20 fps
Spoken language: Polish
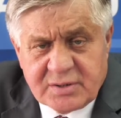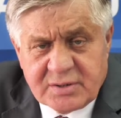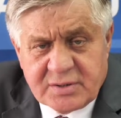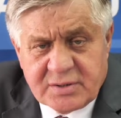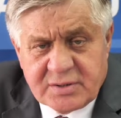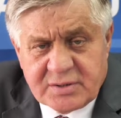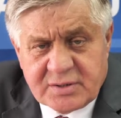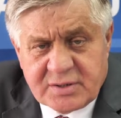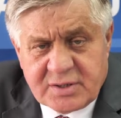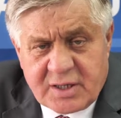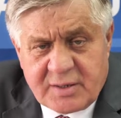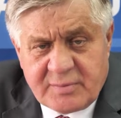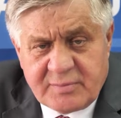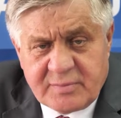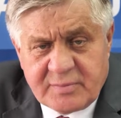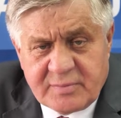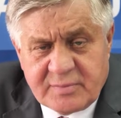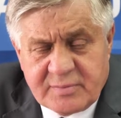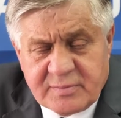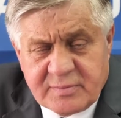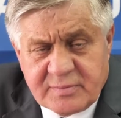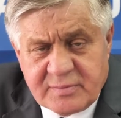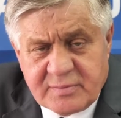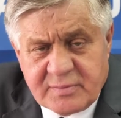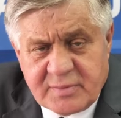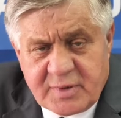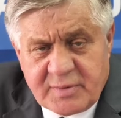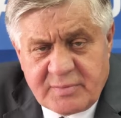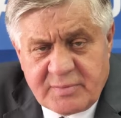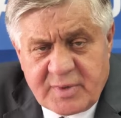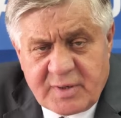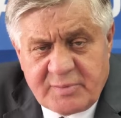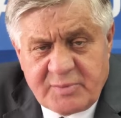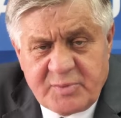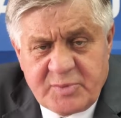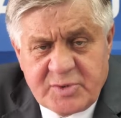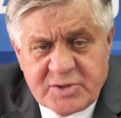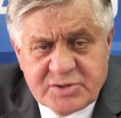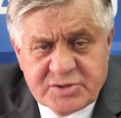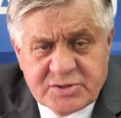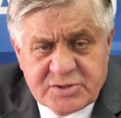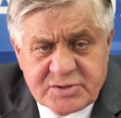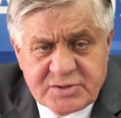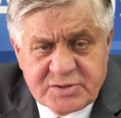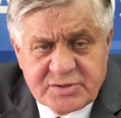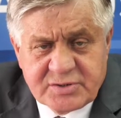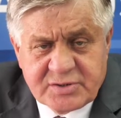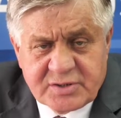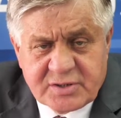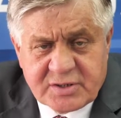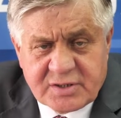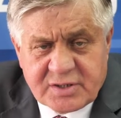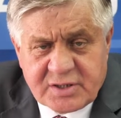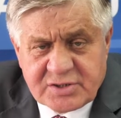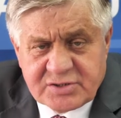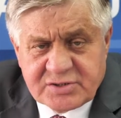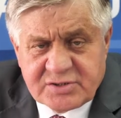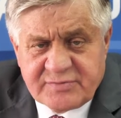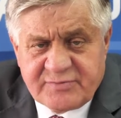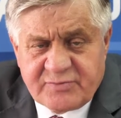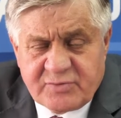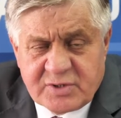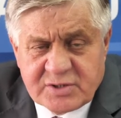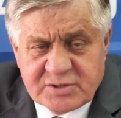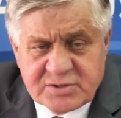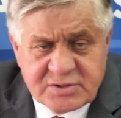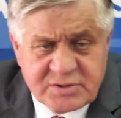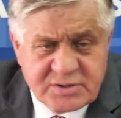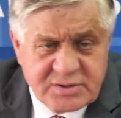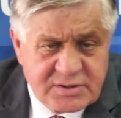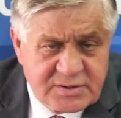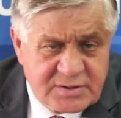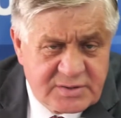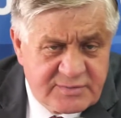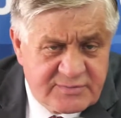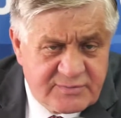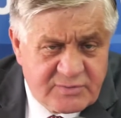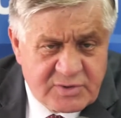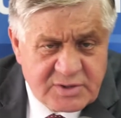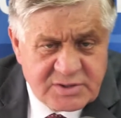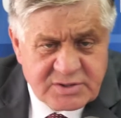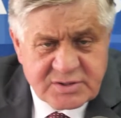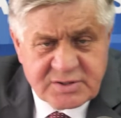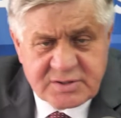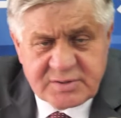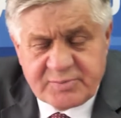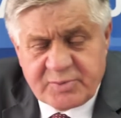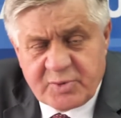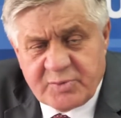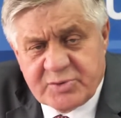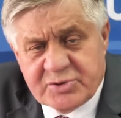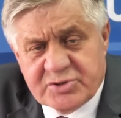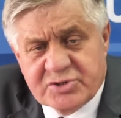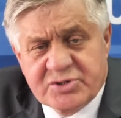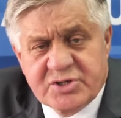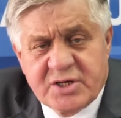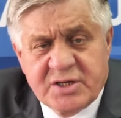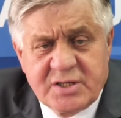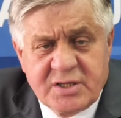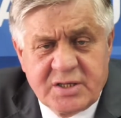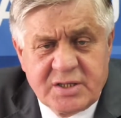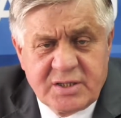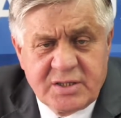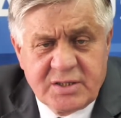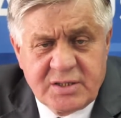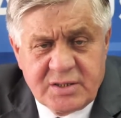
y, tam ma, mam mieć każdy własny, własne pomieszczenie.